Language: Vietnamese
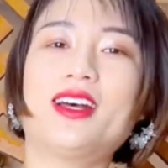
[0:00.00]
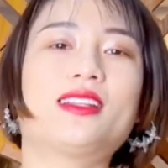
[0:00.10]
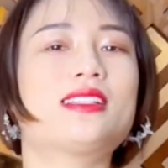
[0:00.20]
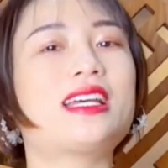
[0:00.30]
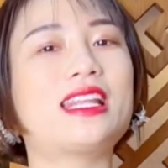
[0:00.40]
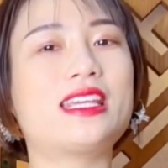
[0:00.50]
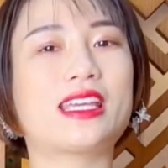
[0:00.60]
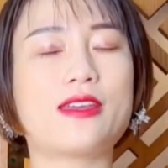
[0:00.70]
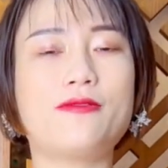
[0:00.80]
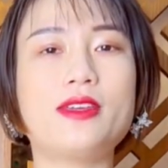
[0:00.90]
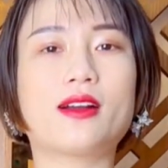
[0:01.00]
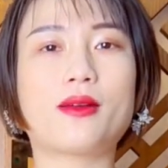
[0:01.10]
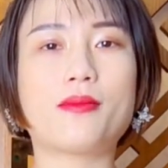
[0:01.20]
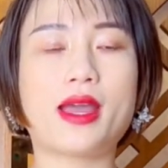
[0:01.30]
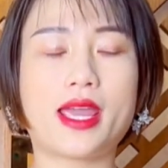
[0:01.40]
thực ra thì cái việc
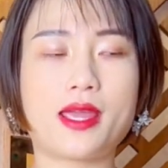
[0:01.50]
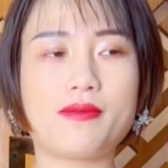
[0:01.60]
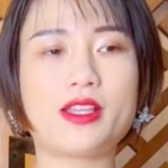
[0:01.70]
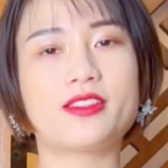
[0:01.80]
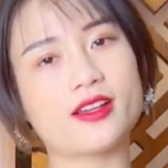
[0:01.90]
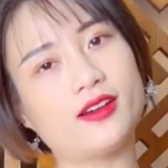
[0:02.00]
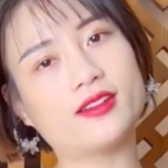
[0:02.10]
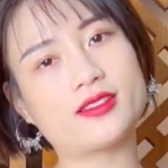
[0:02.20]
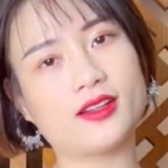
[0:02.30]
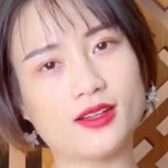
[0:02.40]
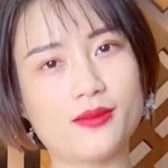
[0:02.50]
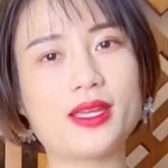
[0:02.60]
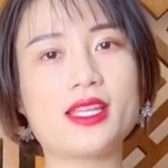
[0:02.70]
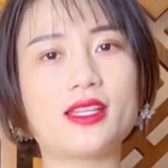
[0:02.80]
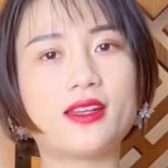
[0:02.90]
mà em bị chớ sớm
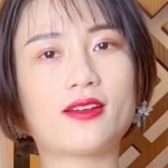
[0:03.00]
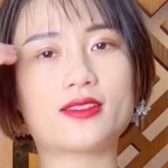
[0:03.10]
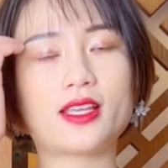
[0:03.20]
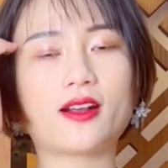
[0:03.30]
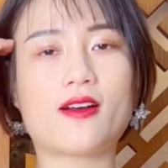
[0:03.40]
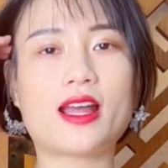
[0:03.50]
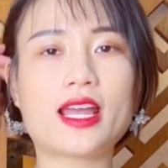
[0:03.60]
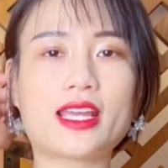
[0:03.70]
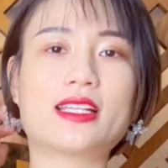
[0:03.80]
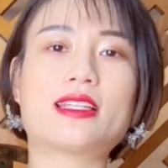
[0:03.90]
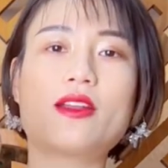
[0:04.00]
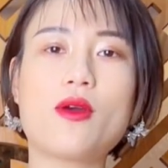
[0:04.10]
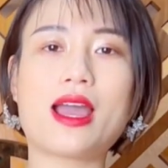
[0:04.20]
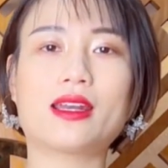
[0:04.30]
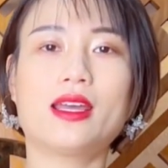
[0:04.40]
ấy thì nó sẽ có hai cái giai
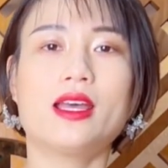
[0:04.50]
đoạn